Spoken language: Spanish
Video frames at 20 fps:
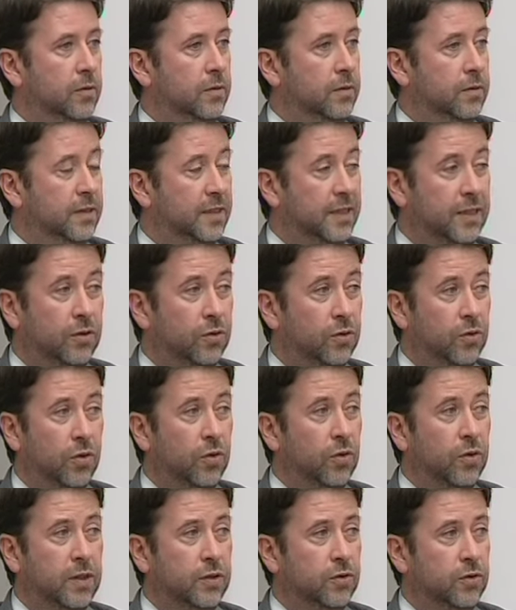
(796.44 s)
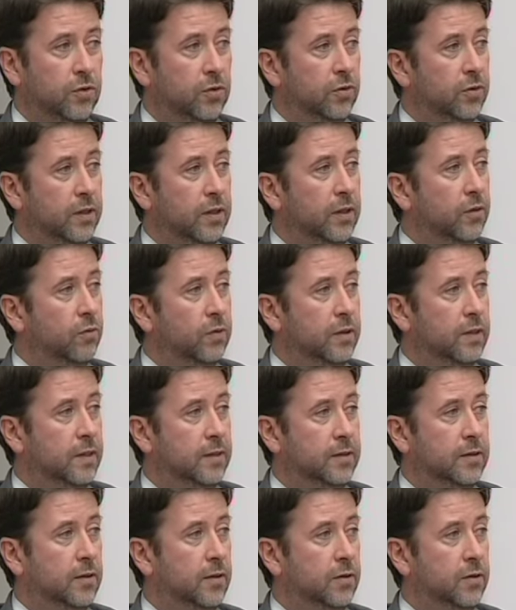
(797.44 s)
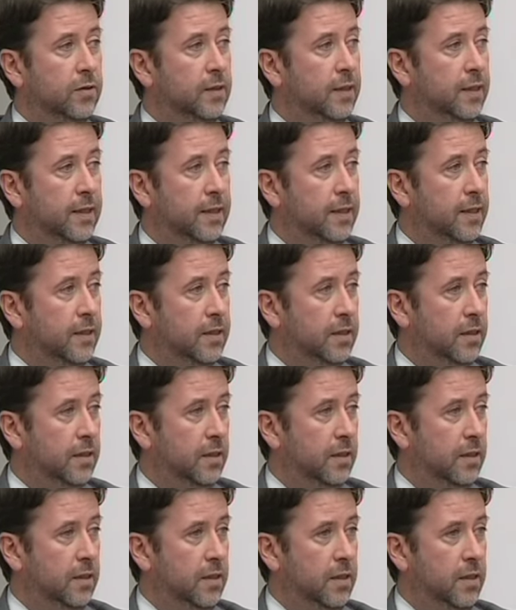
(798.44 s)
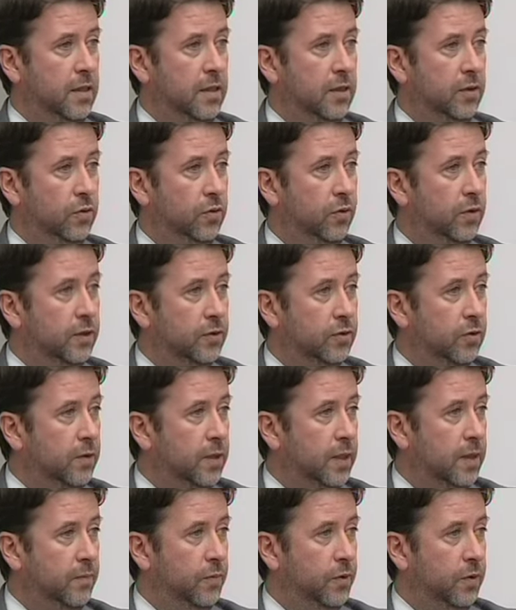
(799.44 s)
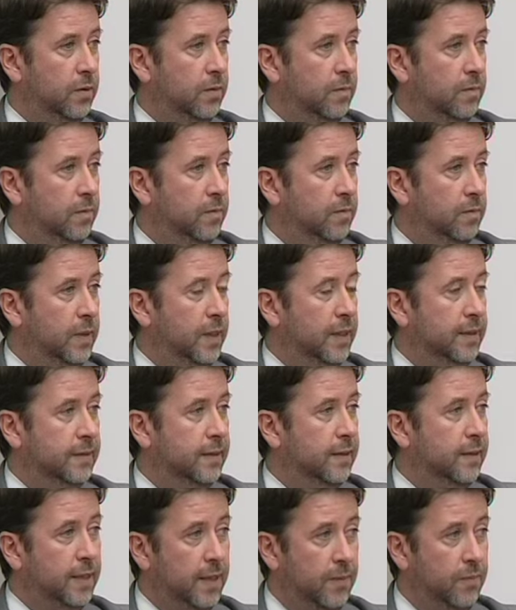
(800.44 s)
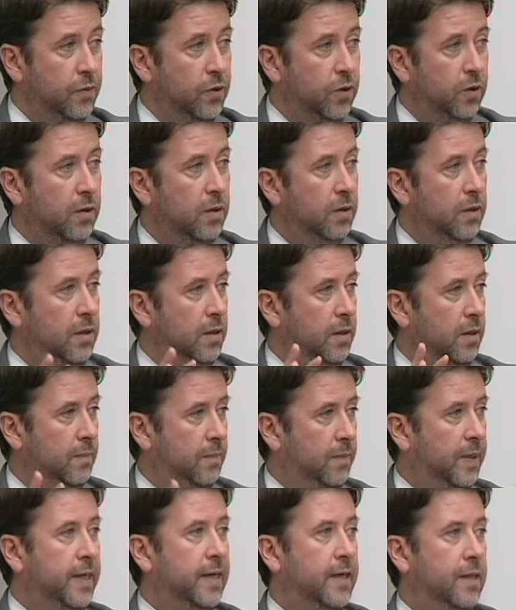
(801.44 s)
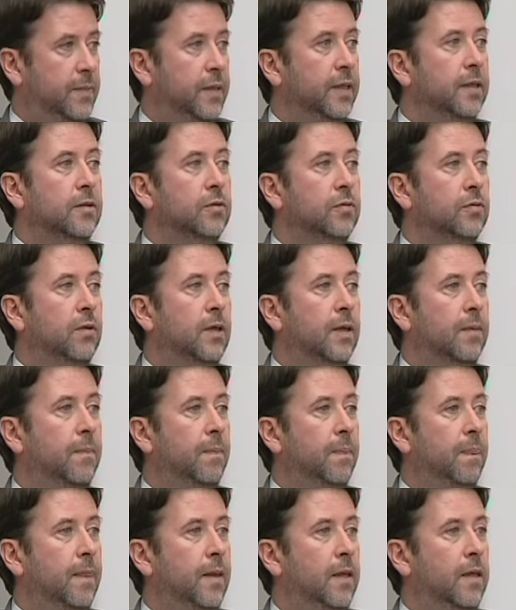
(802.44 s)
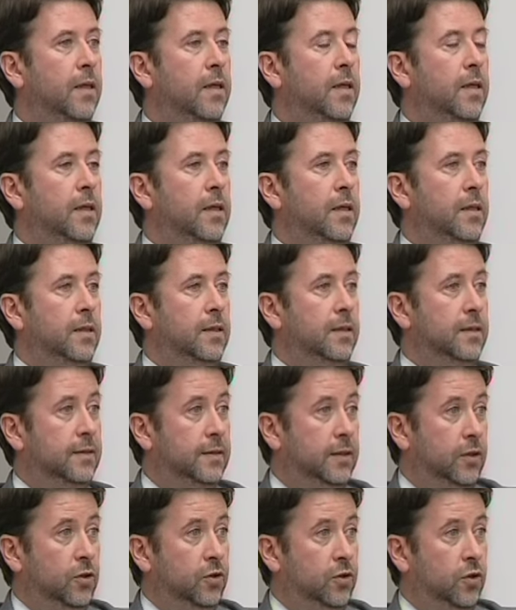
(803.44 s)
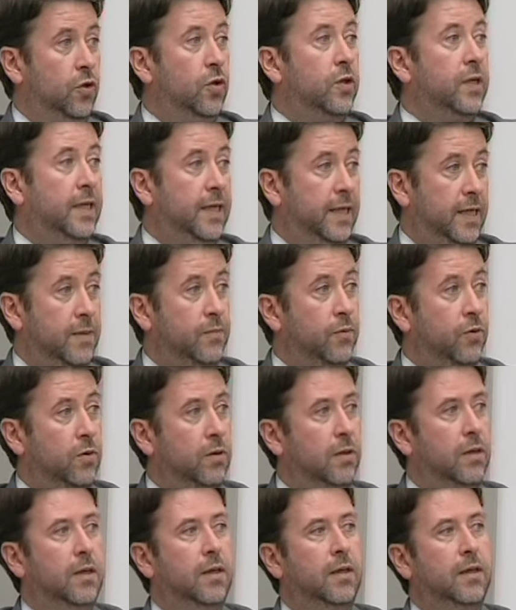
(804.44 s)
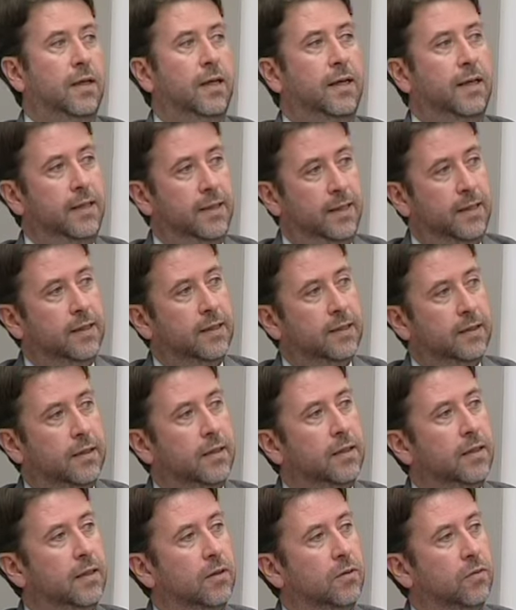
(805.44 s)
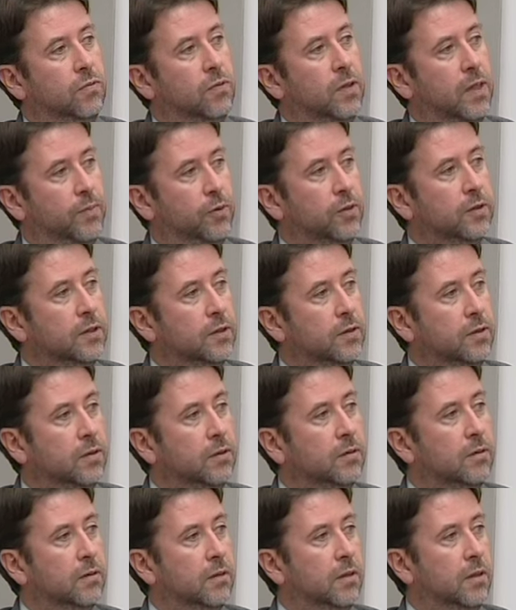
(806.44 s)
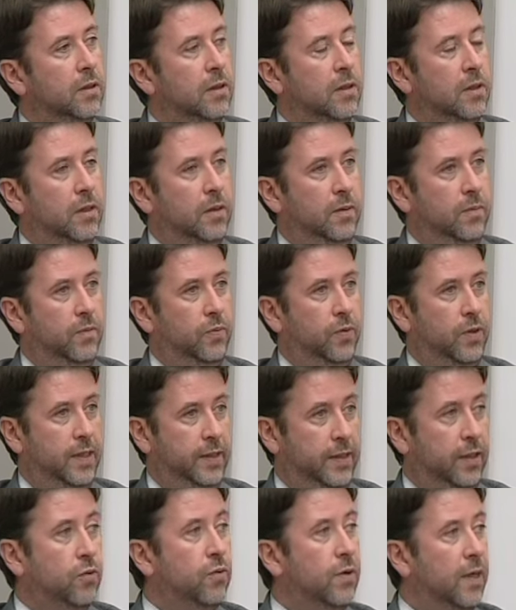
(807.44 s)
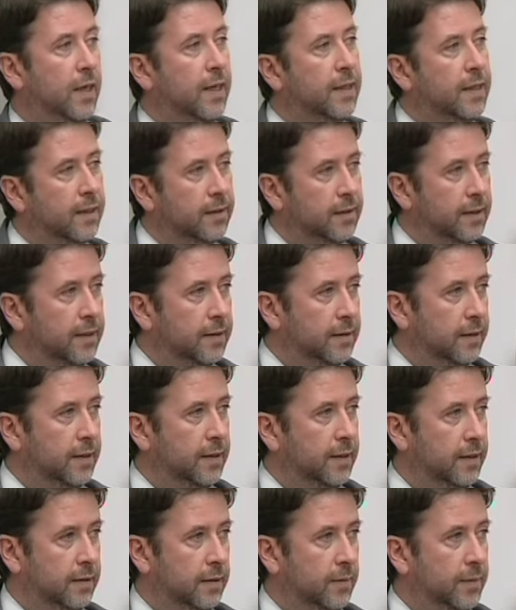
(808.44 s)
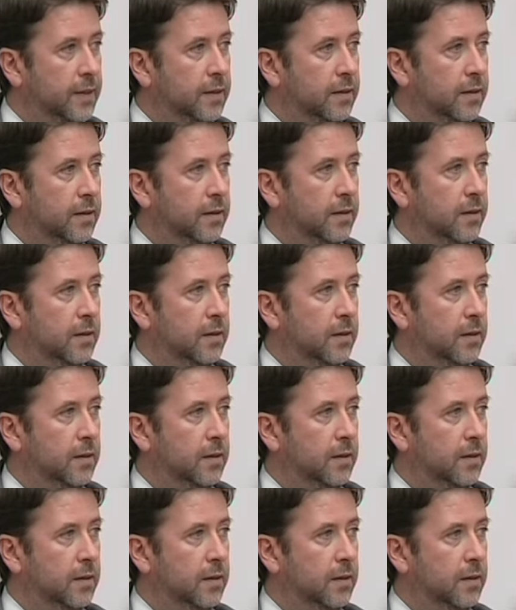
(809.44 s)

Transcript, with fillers: Si todo eso no tiene en cuenta la situación de Canarias, todos esos cambios van a ser cambios para la península. Si nosotros queremos que Canarias tenga una posición, pues hay que jugar las cartas inteligentemente